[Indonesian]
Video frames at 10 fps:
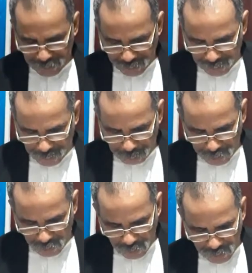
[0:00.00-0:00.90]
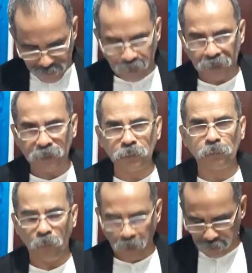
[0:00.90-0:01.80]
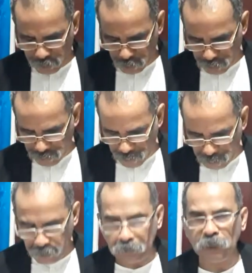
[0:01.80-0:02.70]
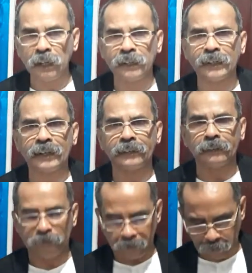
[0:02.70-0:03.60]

tetapi juga sekaligus waktu yang membahayakan.